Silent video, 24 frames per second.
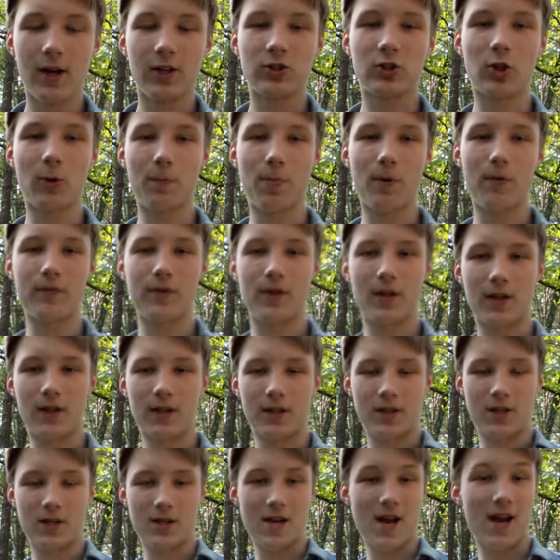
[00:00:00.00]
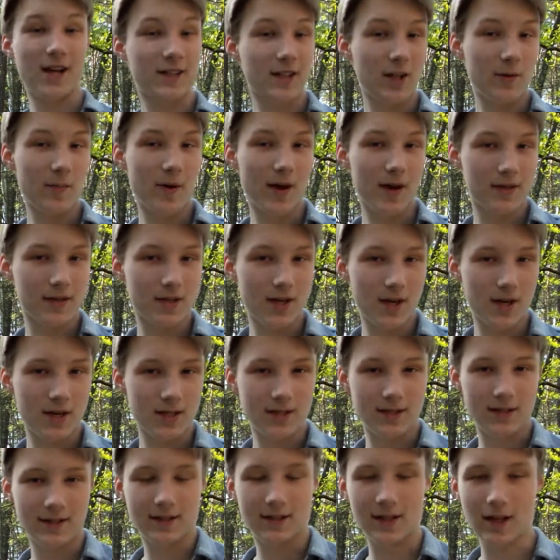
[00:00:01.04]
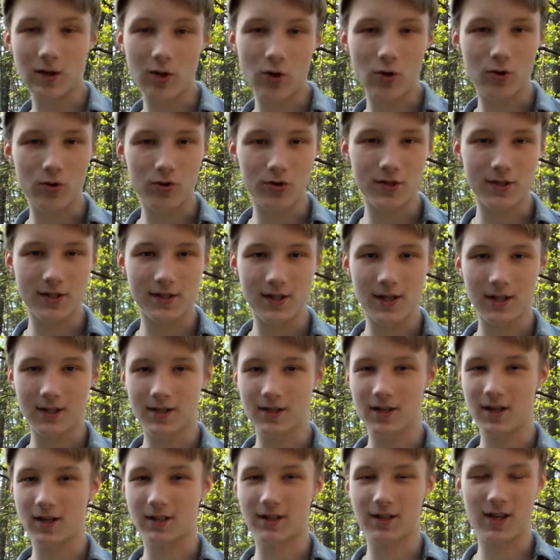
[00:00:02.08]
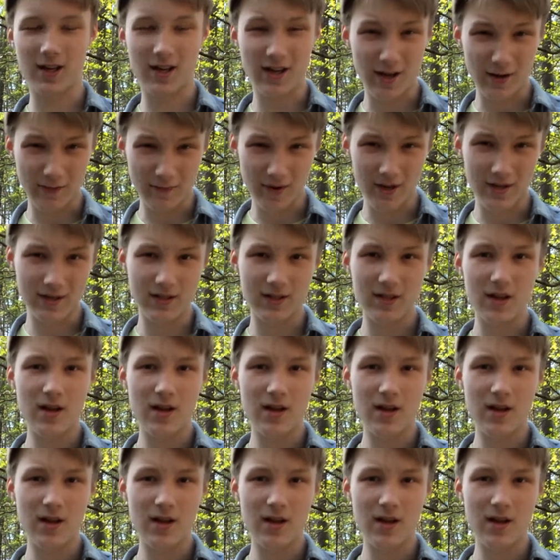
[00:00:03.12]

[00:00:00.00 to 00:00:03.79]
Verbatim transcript: to powinieneś jak najbardziej z tego korzystać jak, najwię